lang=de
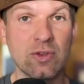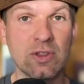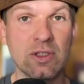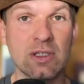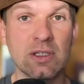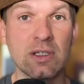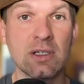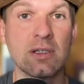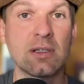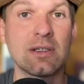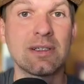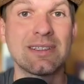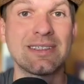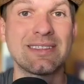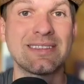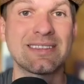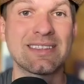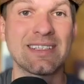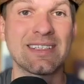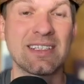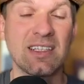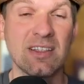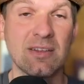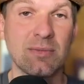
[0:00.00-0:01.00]
ihr
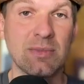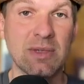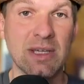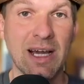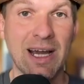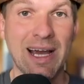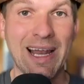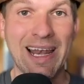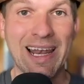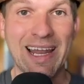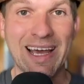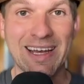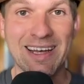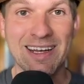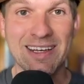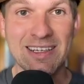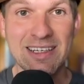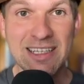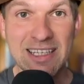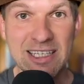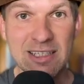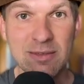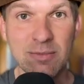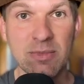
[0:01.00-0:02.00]
seit diesem Jahr leider
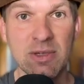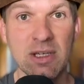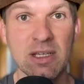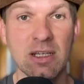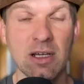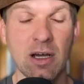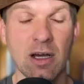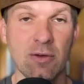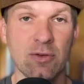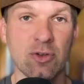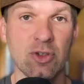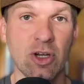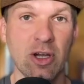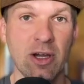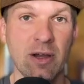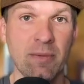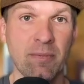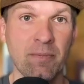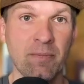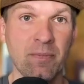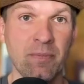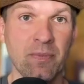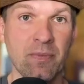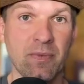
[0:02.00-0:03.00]
nicht mehr
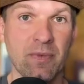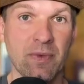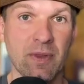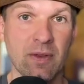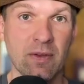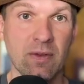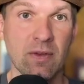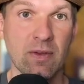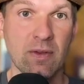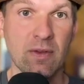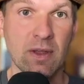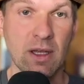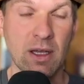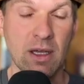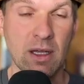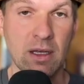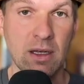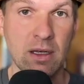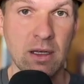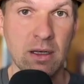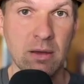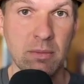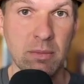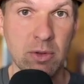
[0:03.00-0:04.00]
draufschreiben, dass es
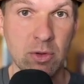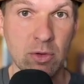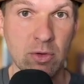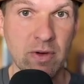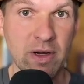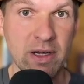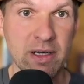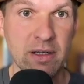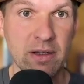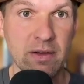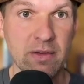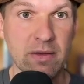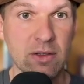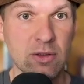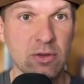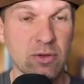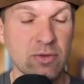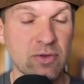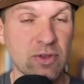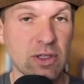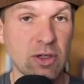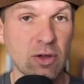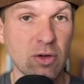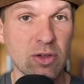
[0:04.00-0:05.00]
ein Biowein ist. Ihr
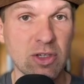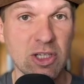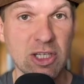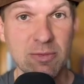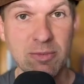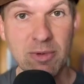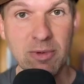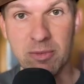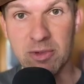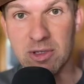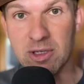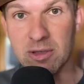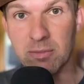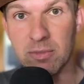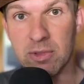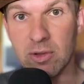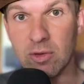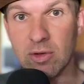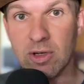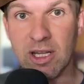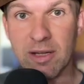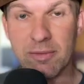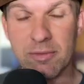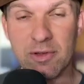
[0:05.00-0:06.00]
dürft ihn auch nicht mehr mit den
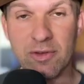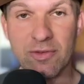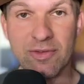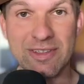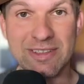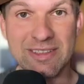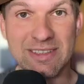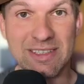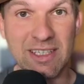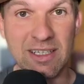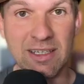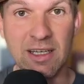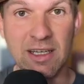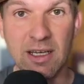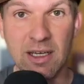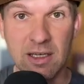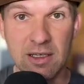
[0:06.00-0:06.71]
Bio-Labels versehen.